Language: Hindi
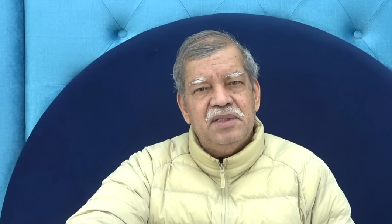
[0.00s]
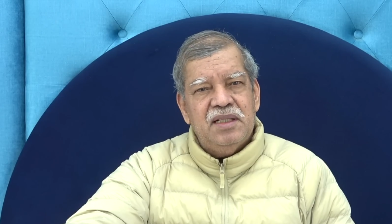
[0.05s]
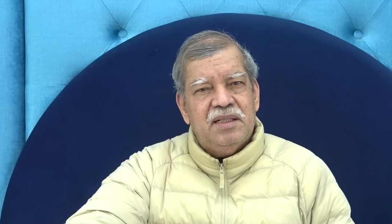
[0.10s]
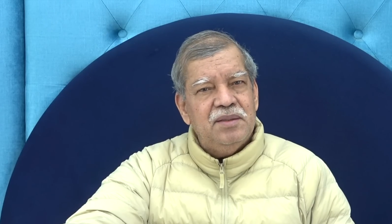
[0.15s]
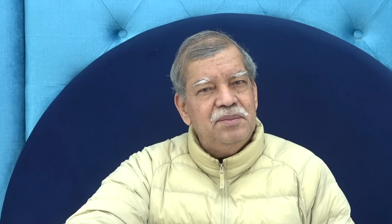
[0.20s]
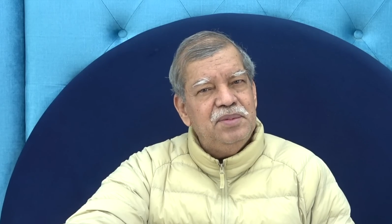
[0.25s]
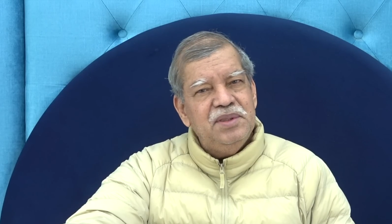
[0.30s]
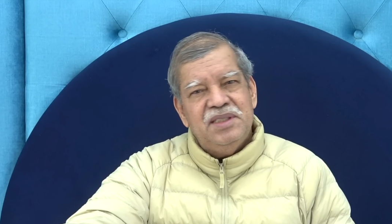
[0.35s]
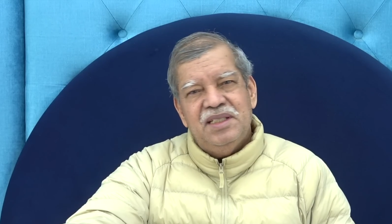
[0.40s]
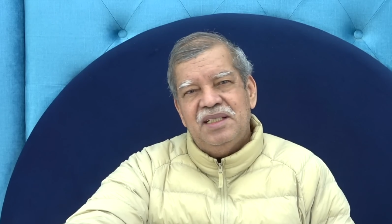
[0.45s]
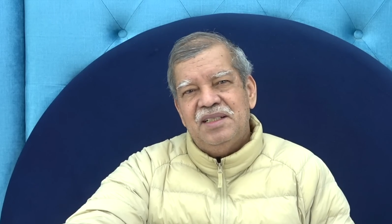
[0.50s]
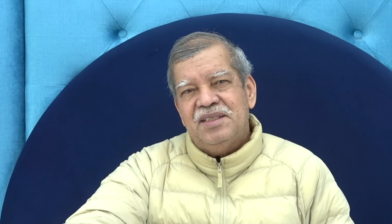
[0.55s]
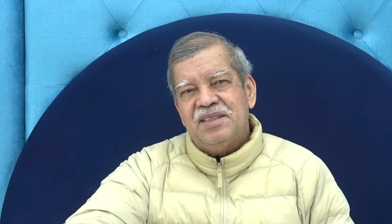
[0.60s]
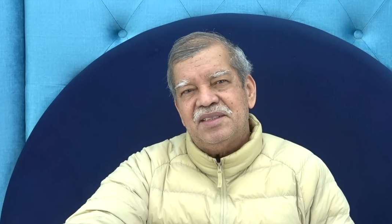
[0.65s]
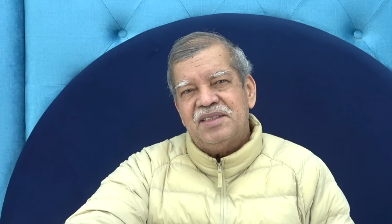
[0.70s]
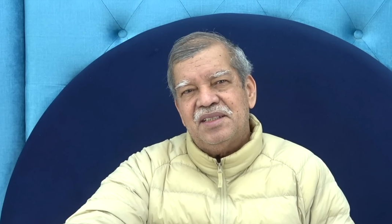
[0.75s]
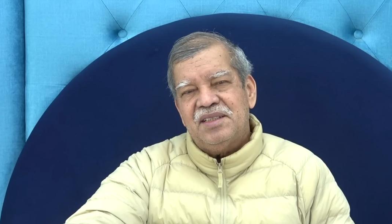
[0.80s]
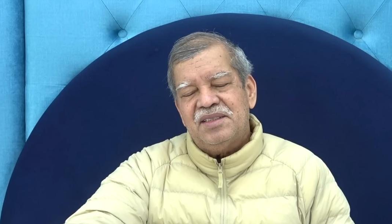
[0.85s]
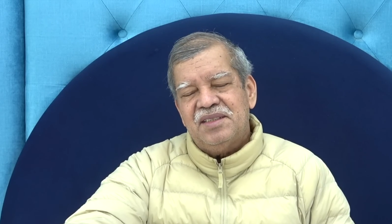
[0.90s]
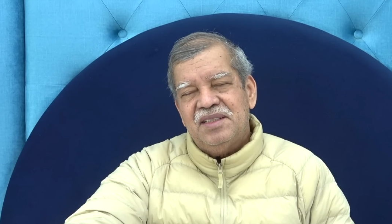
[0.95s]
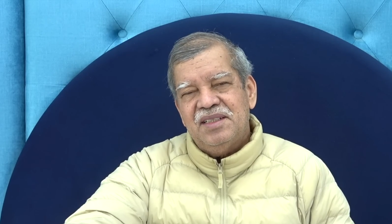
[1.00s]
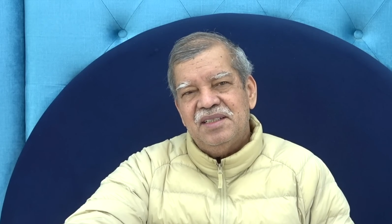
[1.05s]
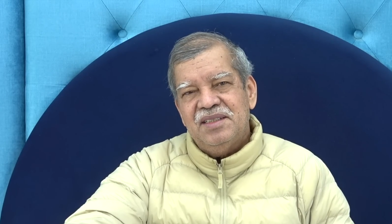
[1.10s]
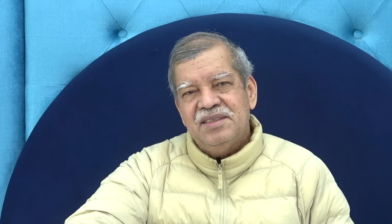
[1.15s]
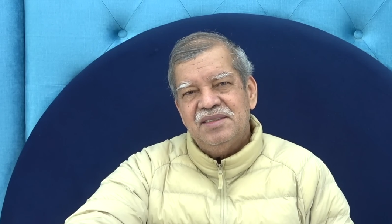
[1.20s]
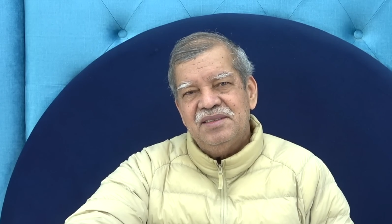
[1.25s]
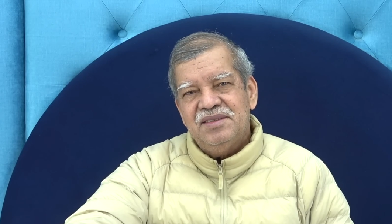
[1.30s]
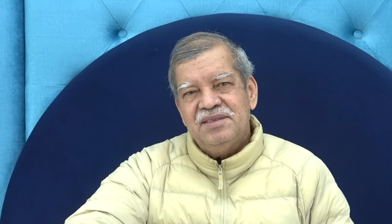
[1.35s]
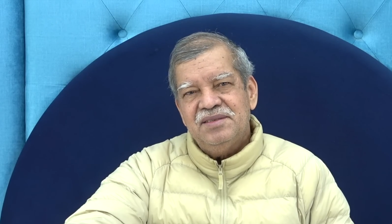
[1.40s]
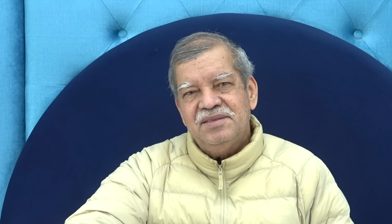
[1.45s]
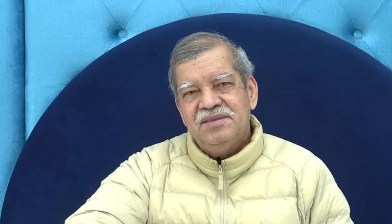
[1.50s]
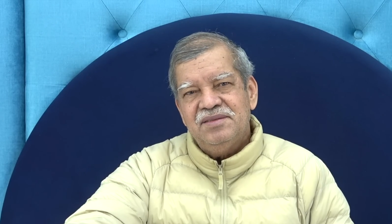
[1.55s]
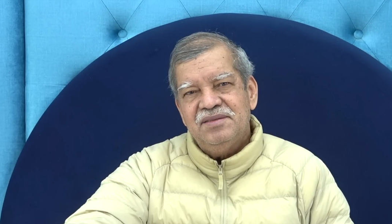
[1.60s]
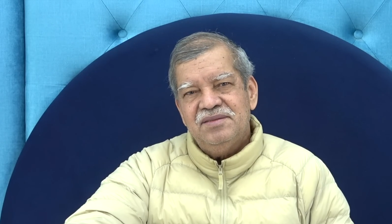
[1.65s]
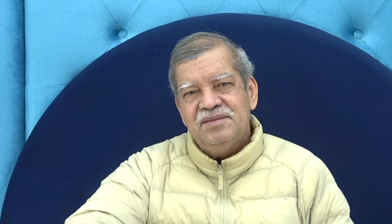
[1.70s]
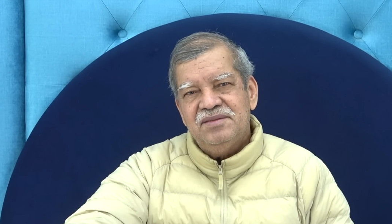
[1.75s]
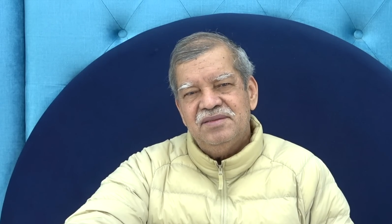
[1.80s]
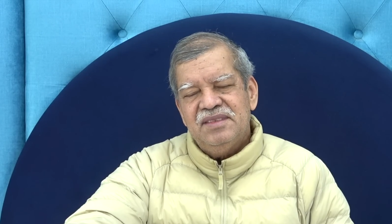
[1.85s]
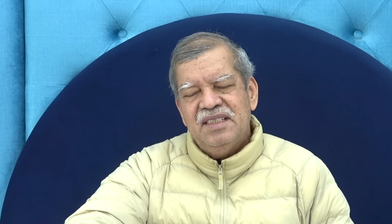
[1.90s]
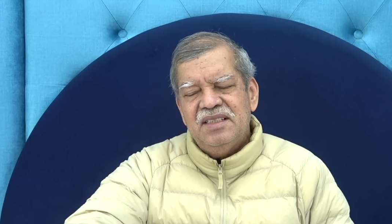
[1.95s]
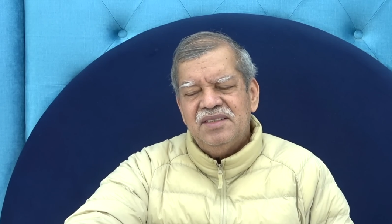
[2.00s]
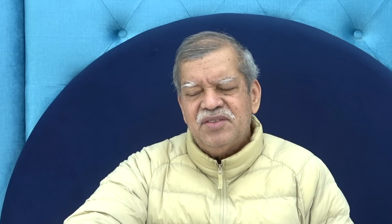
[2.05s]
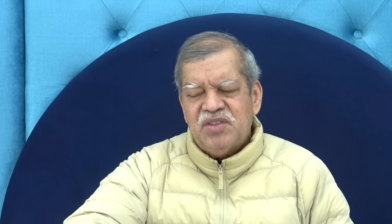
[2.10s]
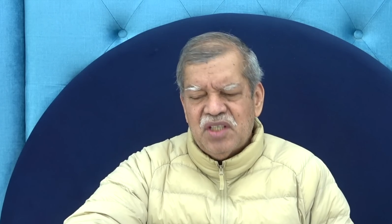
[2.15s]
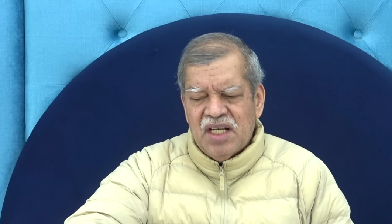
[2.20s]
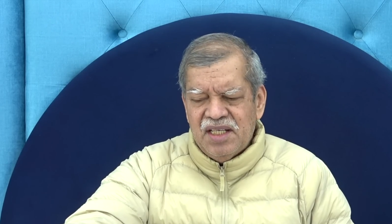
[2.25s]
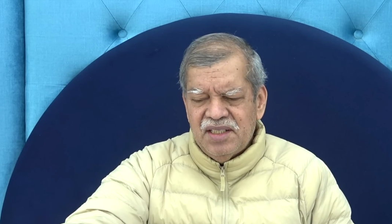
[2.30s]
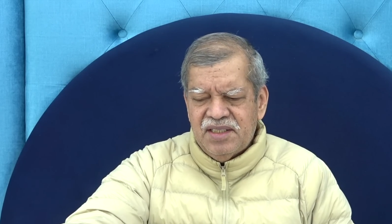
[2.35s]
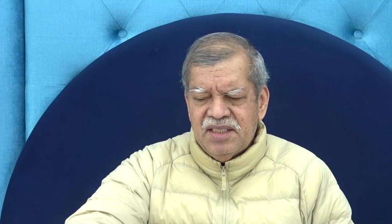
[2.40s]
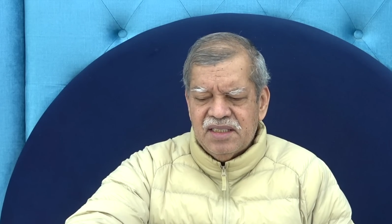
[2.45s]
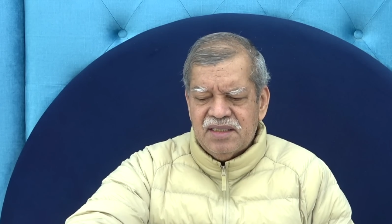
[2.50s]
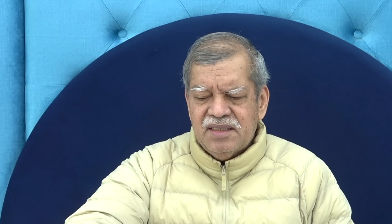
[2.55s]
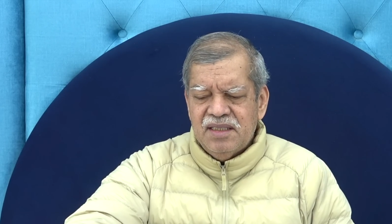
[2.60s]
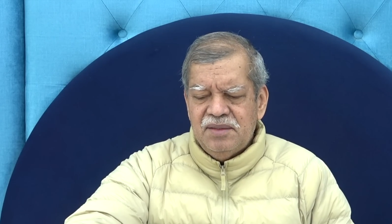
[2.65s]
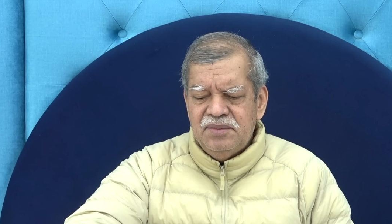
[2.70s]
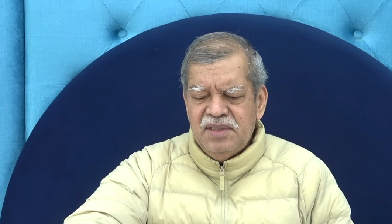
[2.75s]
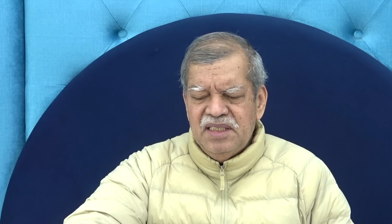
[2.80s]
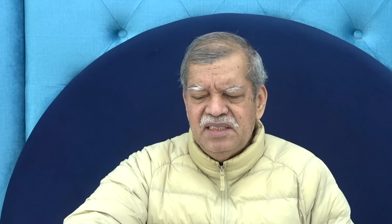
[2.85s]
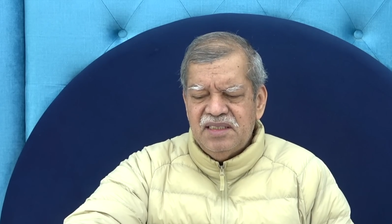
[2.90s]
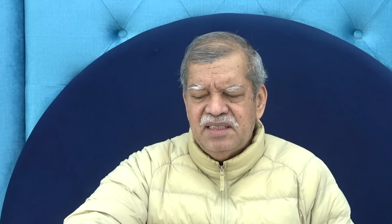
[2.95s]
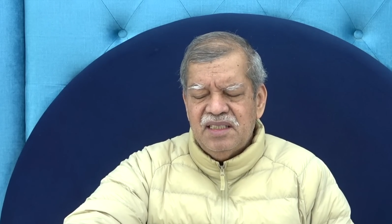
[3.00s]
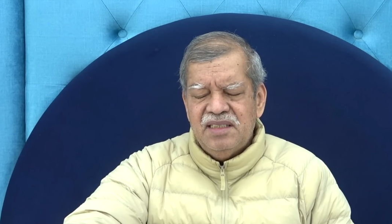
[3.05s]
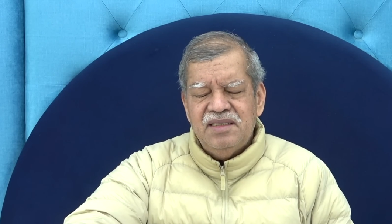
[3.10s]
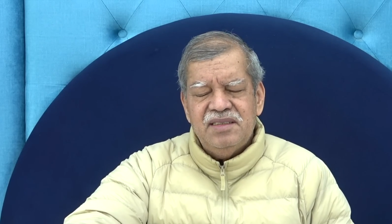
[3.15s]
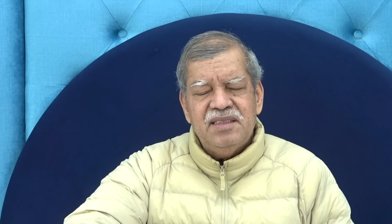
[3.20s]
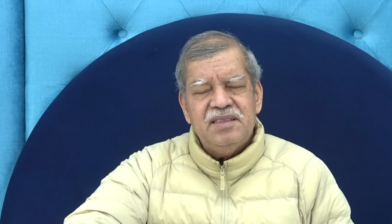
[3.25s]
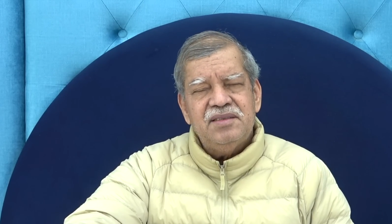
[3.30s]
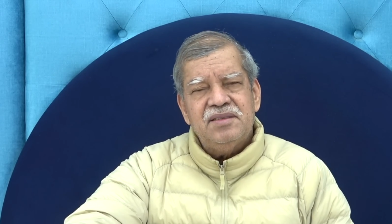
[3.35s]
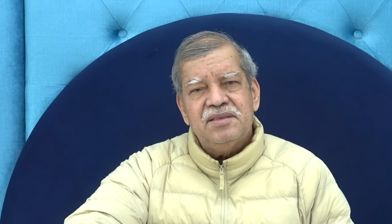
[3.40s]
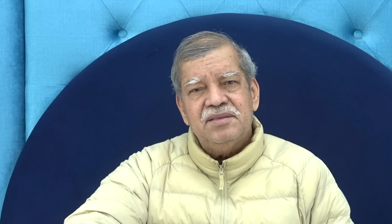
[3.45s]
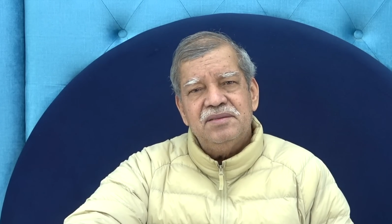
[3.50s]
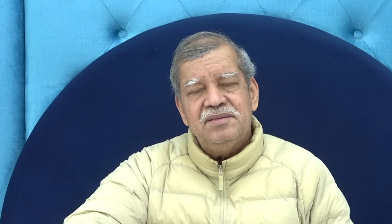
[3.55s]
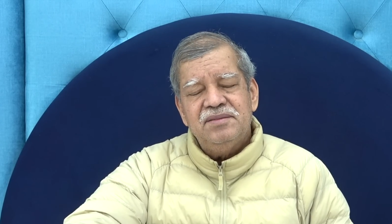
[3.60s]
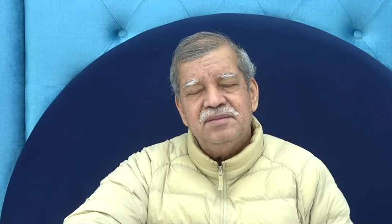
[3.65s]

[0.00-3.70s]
में कभी नहीं कर सकते चाहे कितना भी इंटेलिजेंट